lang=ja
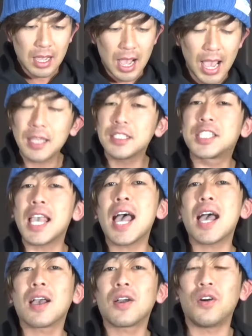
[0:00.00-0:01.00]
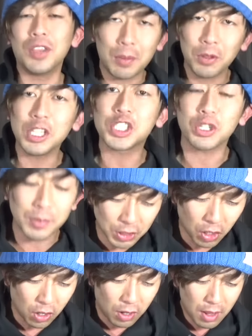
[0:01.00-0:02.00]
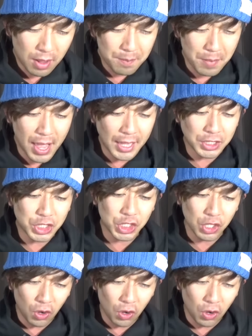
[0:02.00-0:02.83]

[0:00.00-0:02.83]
はい、じゃあこんなもんでにしときましょう。まあ一